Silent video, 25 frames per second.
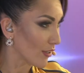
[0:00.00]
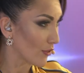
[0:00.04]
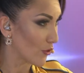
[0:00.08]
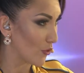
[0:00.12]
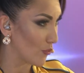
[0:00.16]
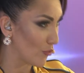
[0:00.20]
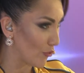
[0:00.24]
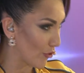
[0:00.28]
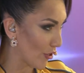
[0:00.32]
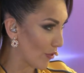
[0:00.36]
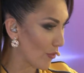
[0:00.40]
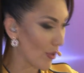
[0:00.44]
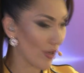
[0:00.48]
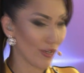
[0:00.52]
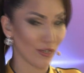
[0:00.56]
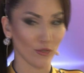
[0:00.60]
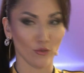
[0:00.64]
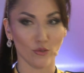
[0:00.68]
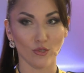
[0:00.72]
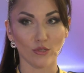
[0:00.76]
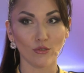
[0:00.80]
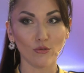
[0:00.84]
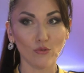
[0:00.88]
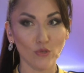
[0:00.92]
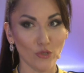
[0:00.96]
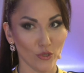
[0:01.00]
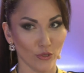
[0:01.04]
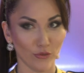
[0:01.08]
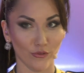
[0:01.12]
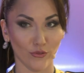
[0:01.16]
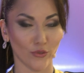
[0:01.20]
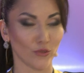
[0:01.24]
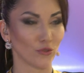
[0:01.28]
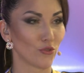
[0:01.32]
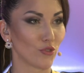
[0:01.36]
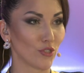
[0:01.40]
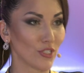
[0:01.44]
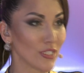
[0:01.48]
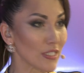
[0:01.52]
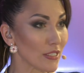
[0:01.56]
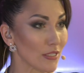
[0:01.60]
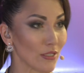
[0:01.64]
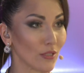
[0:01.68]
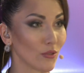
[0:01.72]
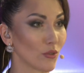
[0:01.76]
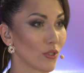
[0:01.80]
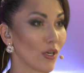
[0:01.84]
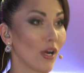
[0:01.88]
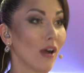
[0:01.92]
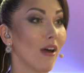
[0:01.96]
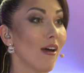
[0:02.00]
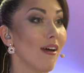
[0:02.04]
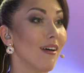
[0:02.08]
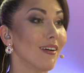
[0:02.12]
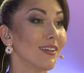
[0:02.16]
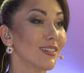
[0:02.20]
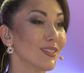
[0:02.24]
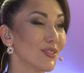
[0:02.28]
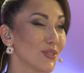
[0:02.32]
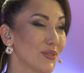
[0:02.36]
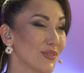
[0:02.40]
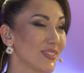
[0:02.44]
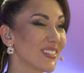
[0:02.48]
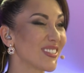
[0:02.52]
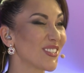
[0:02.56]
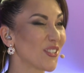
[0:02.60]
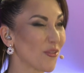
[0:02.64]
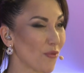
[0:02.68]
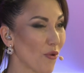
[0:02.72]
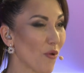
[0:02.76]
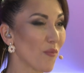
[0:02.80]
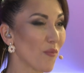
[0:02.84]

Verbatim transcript: группу Ромарио, слушают, все чудесно, но, но ведь живое